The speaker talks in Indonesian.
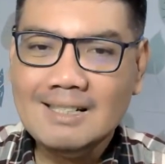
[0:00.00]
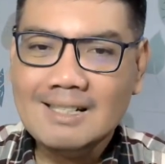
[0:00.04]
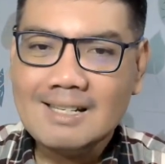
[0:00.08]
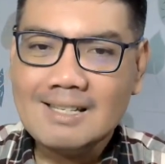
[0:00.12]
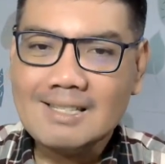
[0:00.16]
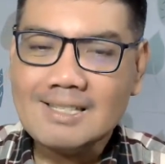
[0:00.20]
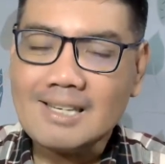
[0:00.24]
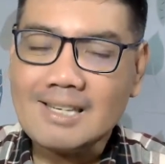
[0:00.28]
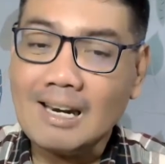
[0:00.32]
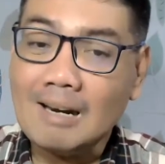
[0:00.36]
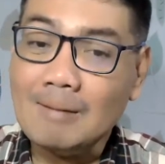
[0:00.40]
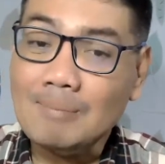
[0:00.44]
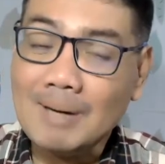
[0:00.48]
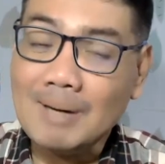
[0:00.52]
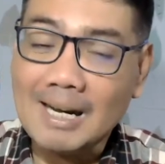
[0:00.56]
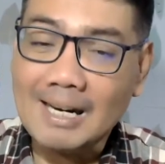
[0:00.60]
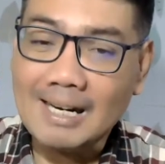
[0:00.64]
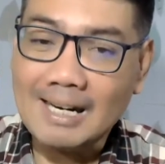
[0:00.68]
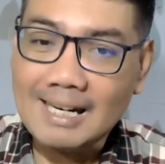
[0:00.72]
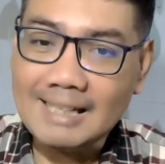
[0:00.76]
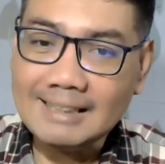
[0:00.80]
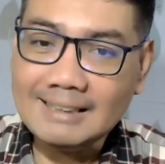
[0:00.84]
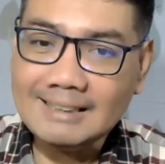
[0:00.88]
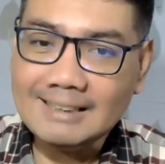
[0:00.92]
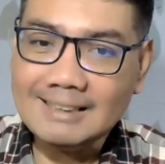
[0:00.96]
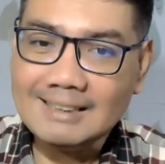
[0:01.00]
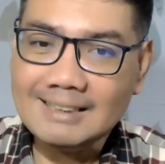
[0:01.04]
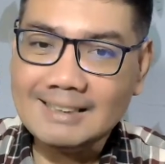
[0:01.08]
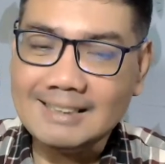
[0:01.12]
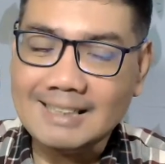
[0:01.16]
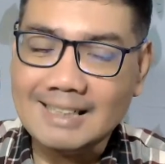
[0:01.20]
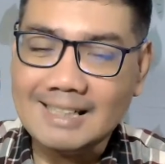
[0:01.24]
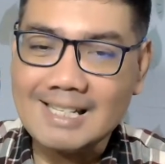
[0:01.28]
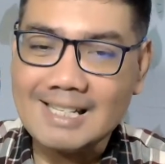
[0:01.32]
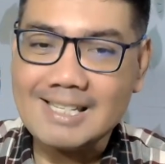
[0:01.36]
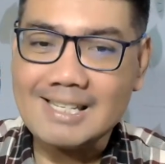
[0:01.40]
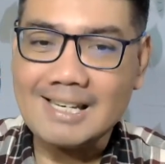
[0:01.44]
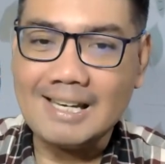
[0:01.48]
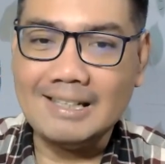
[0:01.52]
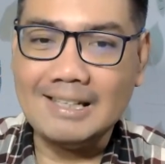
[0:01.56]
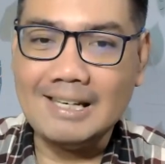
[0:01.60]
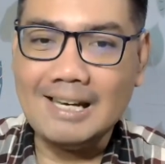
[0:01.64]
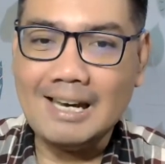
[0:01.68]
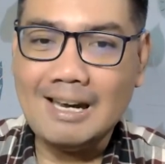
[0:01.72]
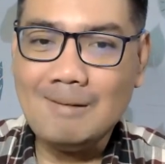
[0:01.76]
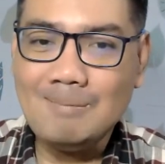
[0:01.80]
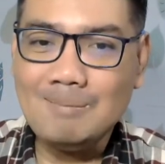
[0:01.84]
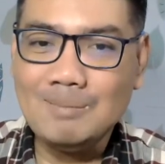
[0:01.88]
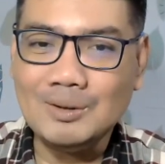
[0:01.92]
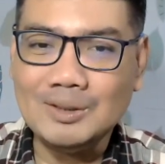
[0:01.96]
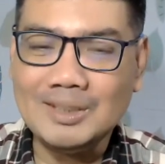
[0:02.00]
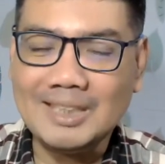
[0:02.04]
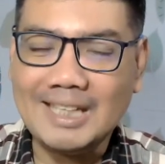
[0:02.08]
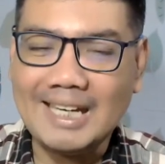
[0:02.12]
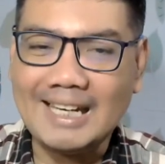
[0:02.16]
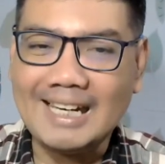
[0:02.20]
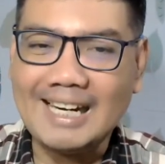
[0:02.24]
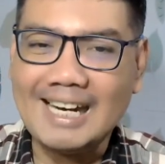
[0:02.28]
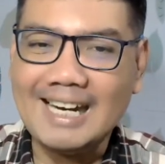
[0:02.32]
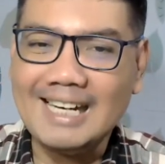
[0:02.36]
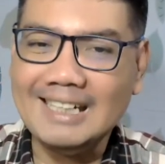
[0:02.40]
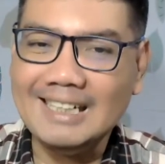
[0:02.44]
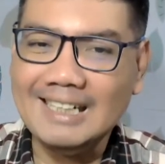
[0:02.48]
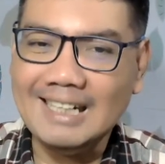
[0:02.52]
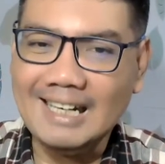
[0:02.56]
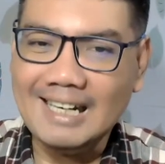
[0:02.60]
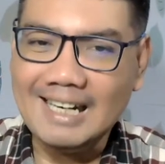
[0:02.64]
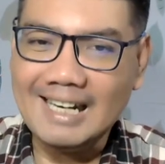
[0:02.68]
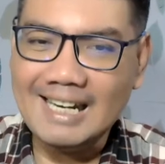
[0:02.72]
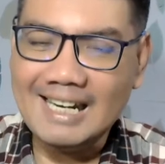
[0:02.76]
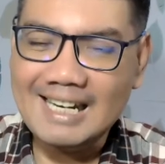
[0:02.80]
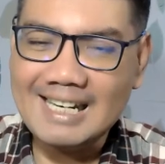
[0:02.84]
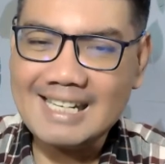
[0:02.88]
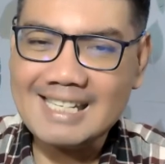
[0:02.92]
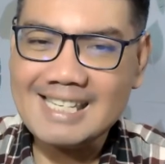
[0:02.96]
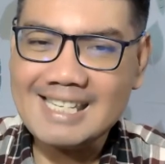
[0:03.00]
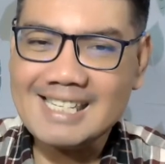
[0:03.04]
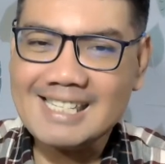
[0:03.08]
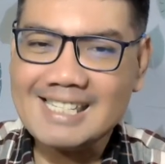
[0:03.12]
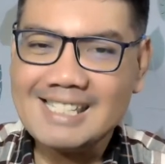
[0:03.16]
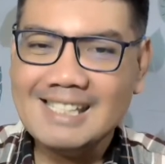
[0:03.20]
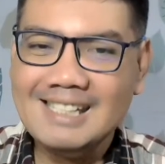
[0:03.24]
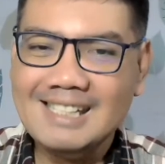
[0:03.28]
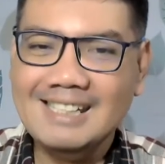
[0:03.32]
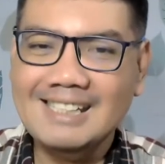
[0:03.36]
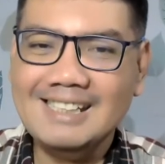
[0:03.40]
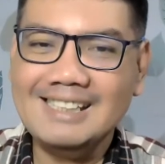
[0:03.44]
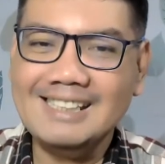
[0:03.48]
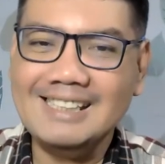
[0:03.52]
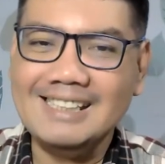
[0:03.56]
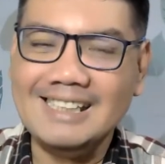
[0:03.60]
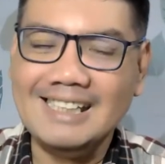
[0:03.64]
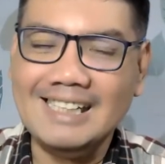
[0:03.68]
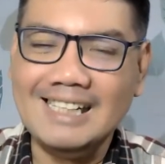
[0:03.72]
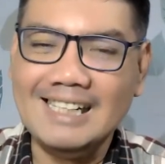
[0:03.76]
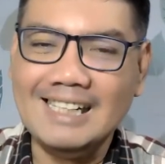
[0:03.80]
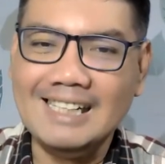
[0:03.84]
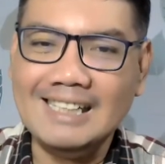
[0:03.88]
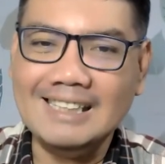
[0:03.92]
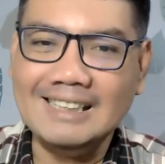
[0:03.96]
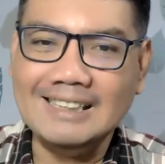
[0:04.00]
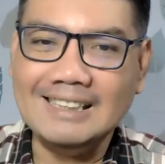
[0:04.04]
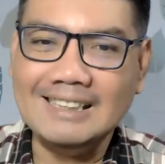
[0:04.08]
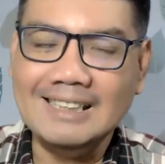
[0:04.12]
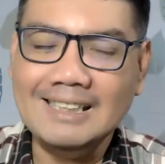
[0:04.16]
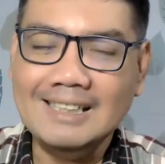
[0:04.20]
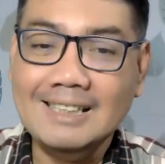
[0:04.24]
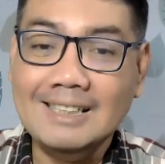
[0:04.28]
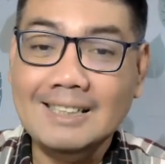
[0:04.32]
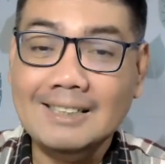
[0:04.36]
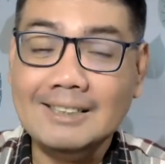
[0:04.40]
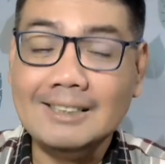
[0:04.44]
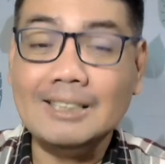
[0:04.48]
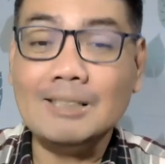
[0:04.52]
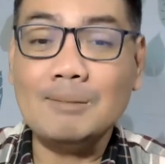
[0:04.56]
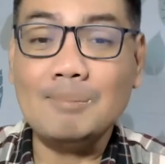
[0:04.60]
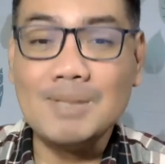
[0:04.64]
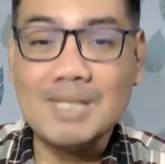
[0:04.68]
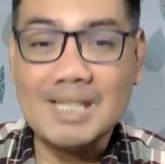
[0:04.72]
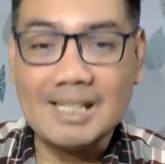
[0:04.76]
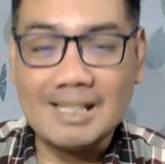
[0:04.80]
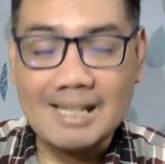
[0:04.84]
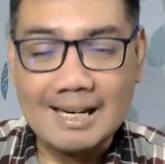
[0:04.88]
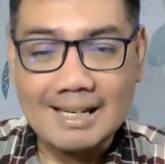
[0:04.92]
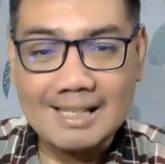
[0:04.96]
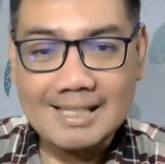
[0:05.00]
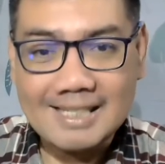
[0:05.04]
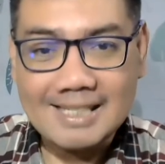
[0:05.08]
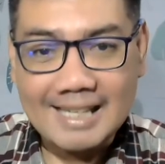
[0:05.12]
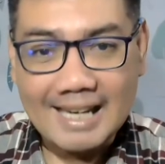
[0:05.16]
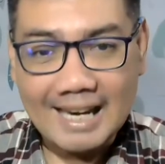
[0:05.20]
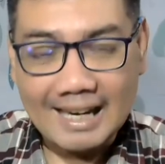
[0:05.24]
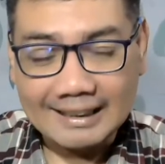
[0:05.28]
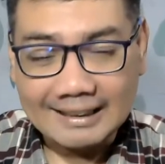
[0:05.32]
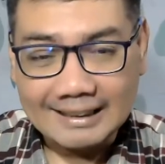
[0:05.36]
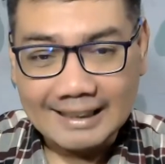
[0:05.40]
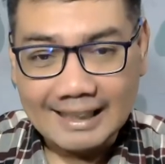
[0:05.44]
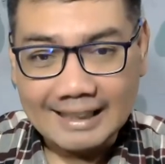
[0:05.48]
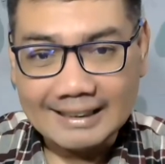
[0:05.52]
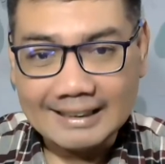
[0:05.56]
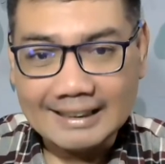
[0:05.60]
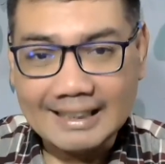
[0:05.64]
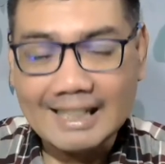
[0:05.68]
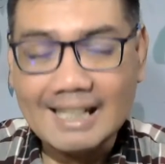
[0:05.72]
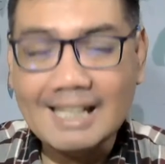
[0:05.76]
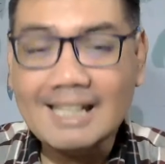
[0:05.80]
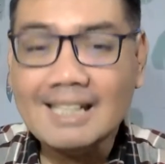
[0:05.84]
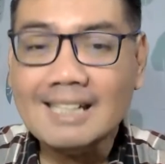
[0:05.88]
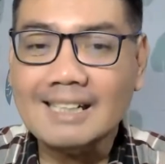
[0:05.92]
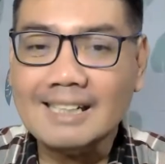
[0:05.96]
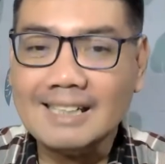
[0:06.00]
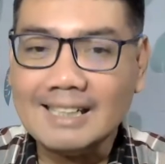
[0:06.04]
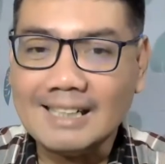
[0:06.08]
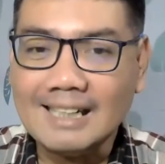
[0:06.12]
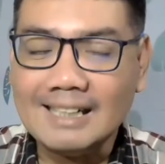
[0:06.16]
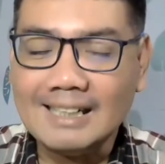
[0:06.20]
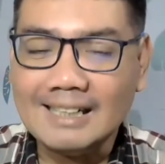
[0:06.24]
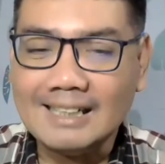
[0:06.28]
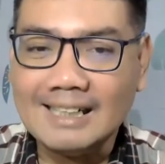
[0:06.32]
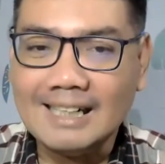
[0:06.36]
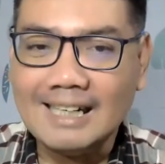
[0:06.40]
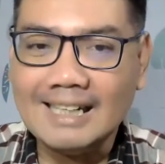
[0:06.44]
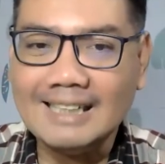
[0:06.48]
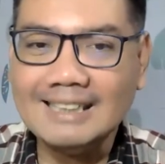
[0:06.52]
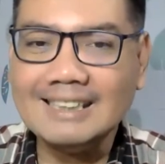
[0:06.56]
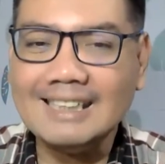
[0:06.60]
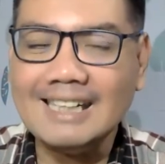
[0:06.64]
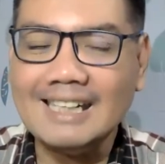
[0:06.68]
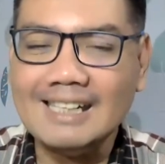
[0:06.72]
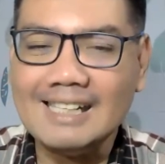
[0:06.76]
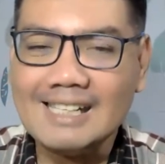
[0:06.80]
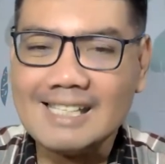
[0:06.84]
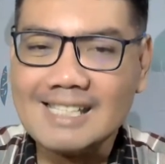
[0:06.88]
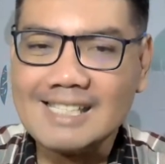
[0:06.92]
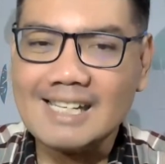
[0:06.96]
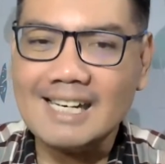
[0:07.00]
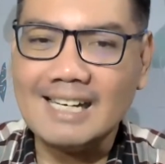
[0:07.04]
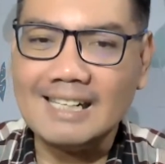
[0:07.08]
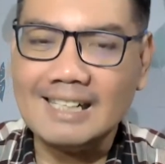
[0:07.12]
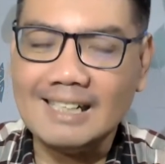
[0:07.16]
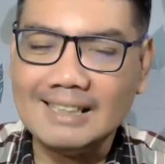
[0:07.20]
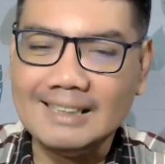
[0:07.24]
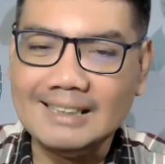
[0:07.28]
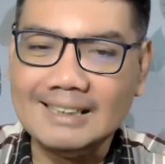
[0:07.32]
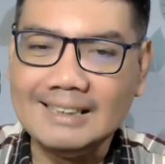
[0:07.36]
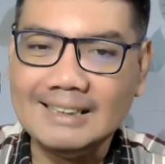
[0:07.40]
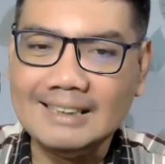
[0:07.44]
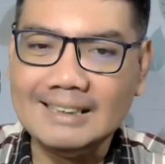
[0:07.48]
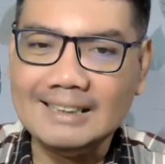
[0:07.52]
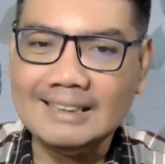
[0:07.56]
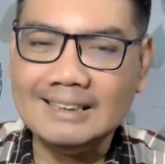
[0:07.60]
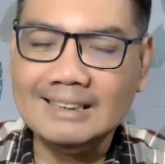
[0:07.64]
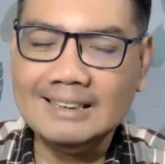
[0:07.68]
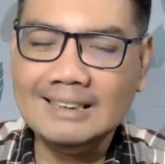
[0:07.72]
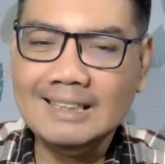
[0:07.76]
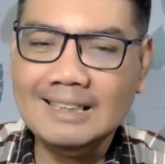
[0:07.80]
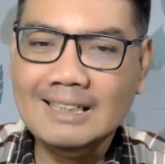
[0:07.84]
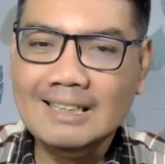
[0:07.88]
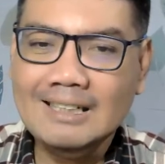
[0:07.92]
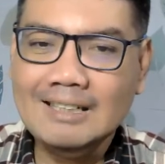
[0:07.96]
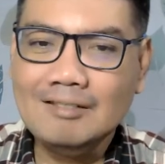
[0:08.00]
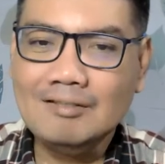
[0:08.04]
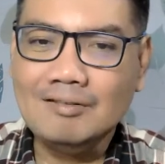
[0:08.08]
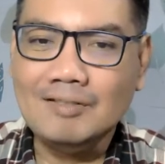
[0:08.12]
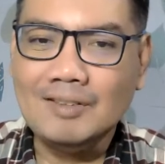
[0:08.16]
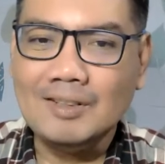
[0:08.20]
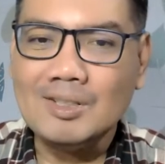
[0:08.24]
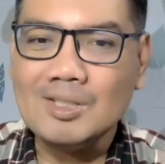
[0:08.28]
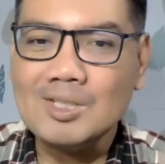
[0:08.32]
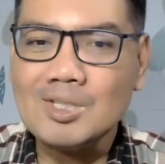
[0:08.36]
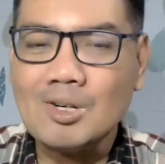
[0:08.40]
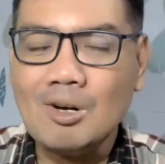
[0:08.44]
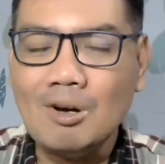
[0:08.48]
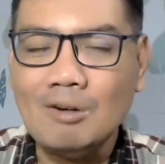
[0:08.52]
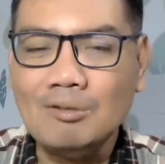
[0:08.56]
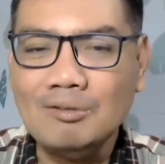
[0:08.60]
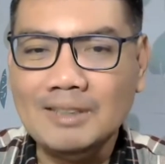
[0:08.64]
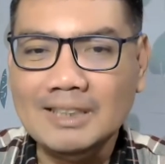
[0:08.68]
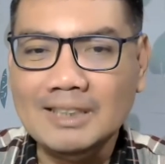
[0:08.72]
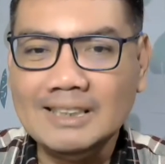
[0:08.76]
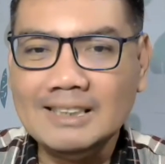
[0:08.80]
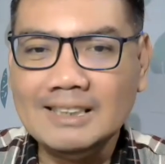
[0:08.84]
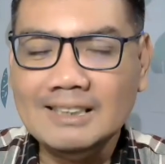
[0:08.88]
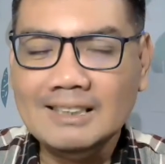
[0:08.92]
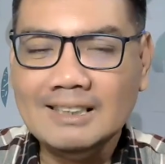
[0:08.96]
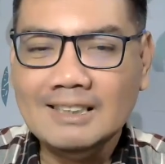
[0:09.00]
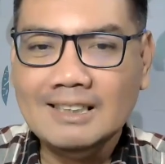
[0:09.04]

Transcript: Salam hangat dari saya Mutiara Andalas dan tetap jaga kesehatan ya, rekan-rekan, karena sekarang ini virus COVID